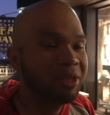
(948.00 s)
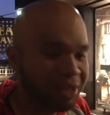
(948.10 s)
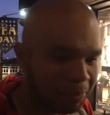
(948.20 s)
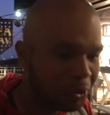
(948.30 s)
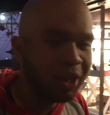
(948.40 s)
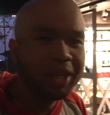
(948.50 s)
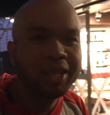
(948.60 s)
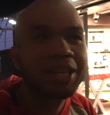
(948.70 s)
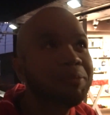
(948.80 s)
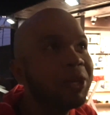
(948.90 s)
steep yung
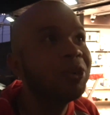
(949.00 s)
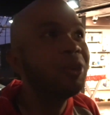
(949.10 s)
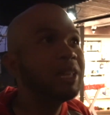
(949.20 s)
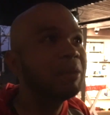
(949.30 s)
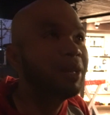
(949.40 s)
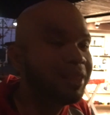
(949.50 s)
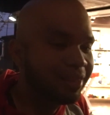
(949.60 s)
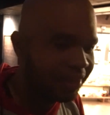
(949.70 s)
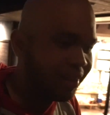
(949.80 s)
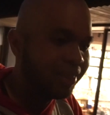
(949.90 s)
gradient pero okay naman.
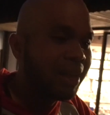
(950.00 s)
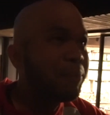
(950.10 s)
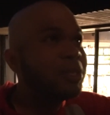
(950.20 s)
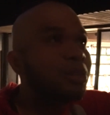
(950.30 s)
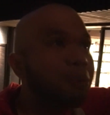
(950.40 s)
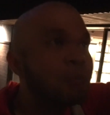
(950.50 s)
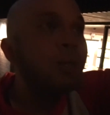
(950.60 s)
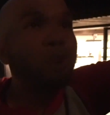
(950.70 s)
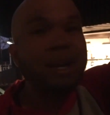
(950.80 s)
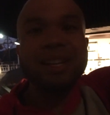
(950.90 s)
Tapos ito, mas
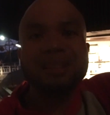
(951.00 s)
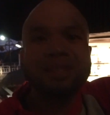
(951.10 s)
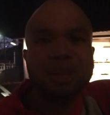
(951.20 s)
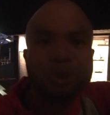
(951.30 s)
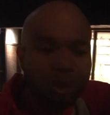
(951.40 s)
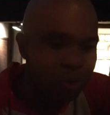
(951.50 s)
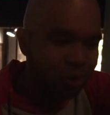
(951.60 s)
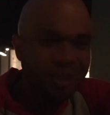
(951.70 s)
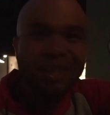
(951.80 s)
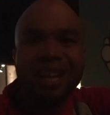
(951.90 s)
maluwanag yung sa dulo. Check